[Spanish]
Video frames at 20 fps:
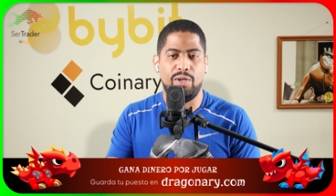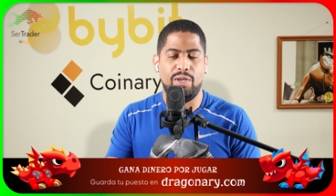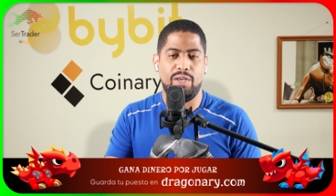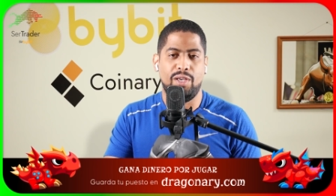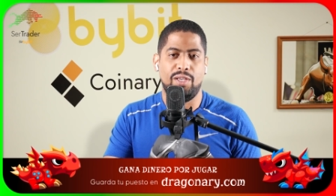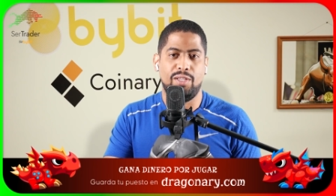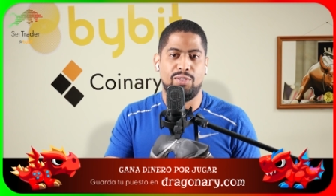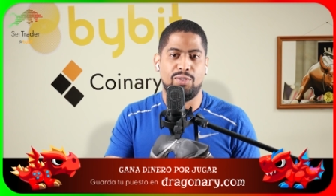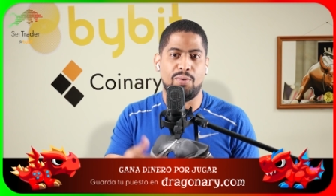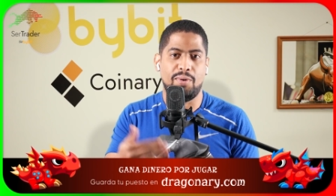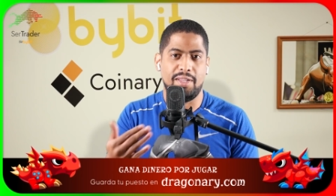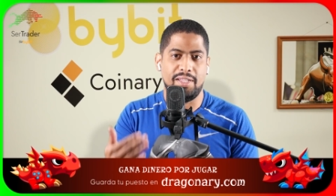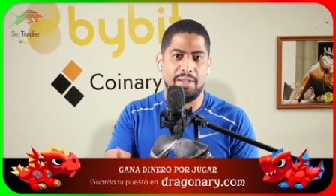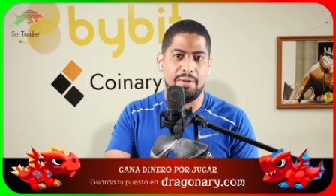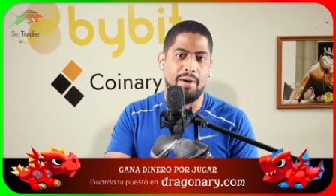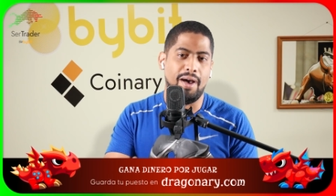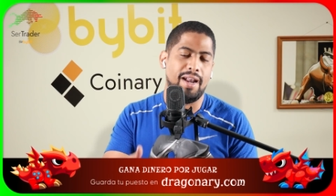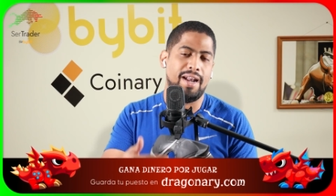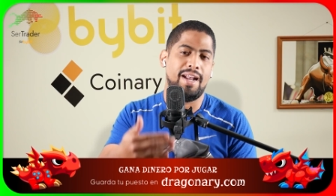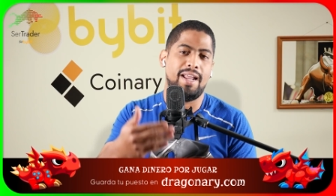eh,
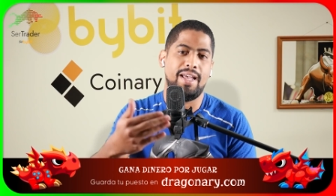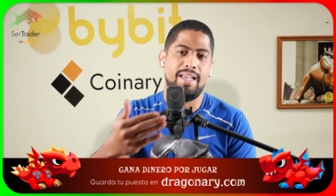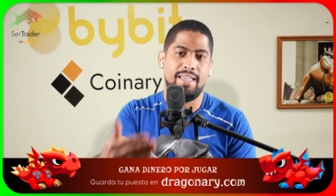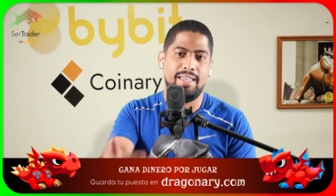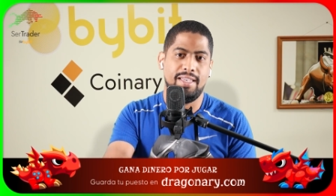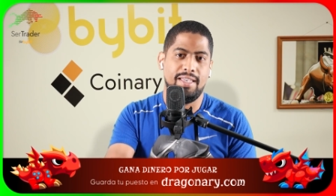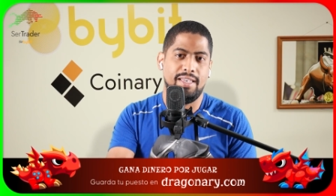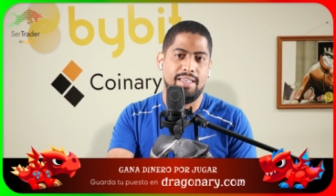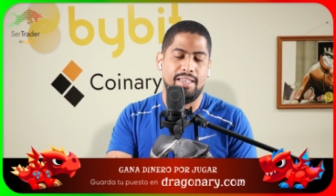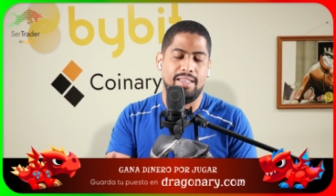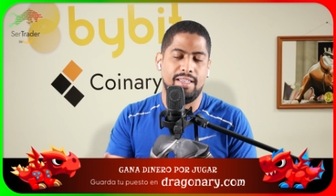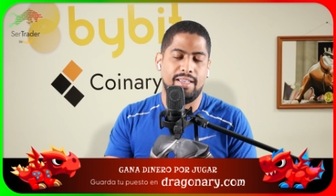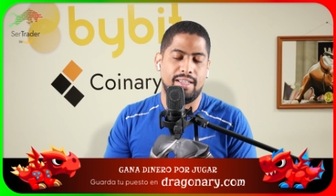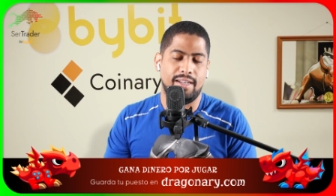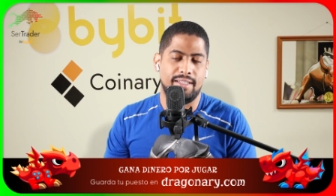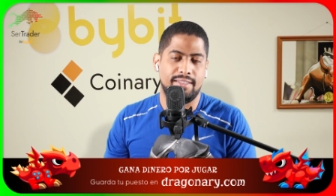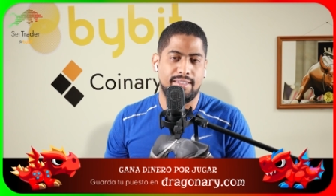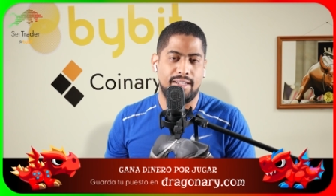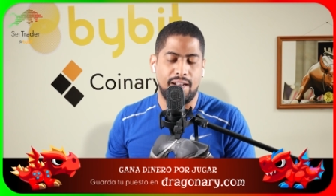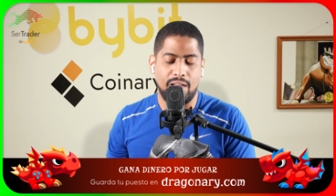sobrellevarla y
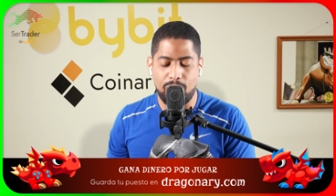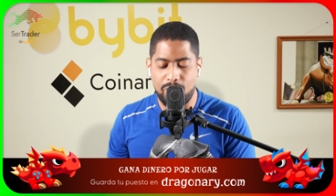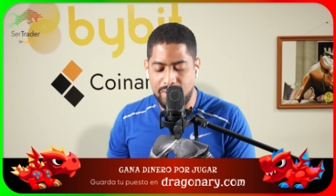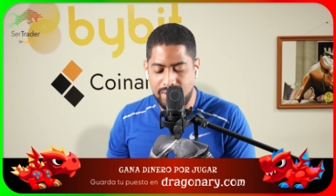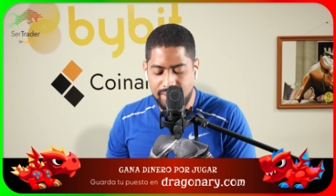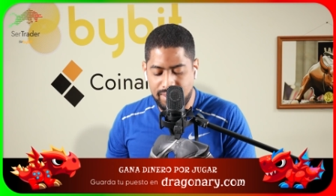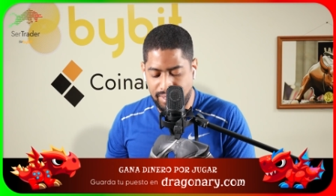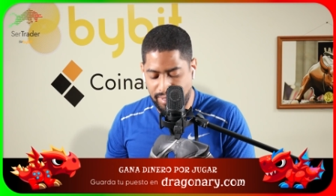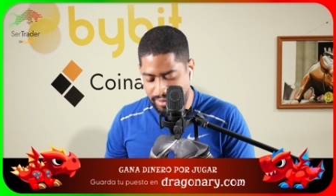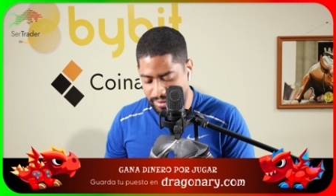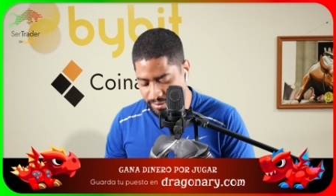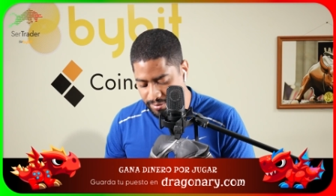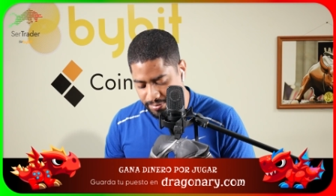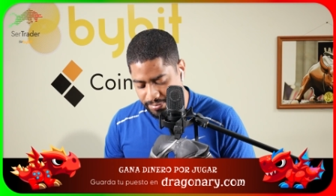crecer la cuenta.